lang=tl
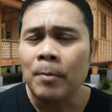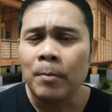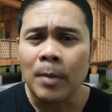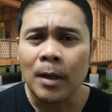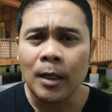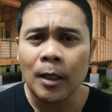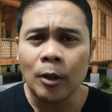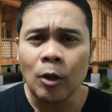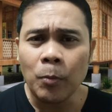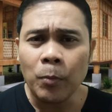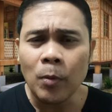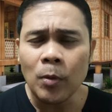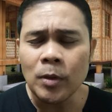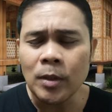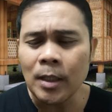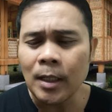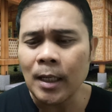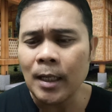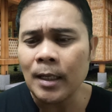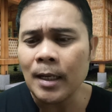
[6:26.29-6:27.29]
pag ito pong
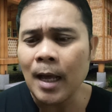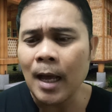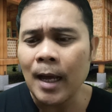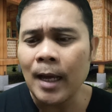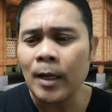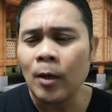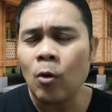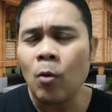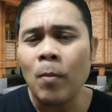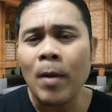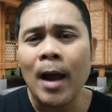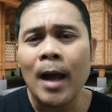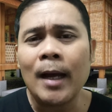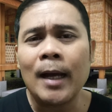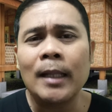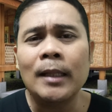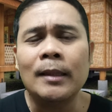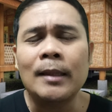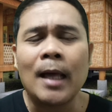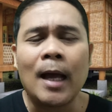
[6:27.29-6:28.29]
si ay
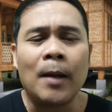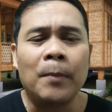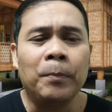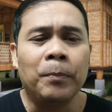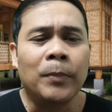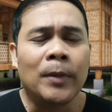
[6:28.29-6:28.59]
kumakanta